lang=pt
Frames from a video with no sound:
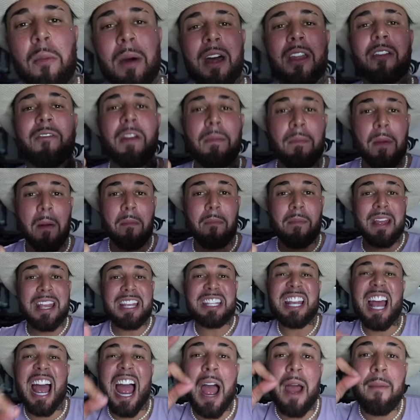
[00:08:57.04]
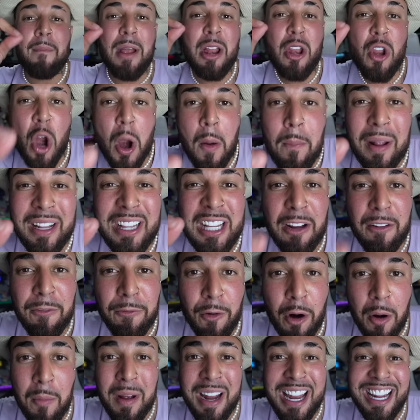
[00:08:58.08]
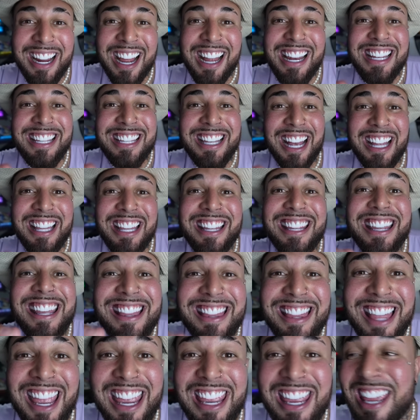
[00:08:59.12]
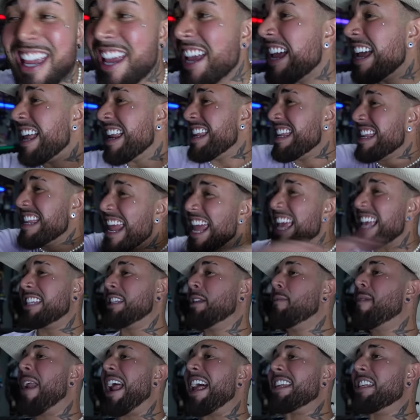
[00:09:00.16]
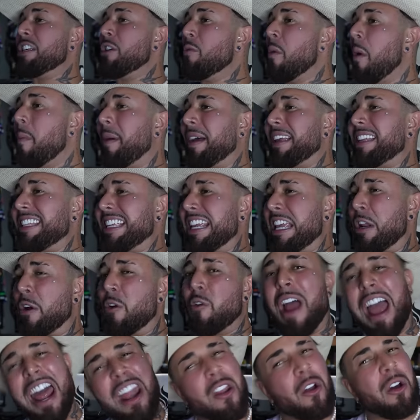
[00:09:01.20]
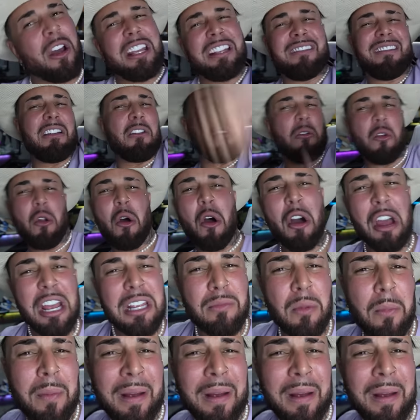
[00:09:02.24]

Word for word: mano, vem pra Blaze, a melhor plataforma legalizada que tem nesse Brasil, meu parceiro. É nóis, vem com nós, meu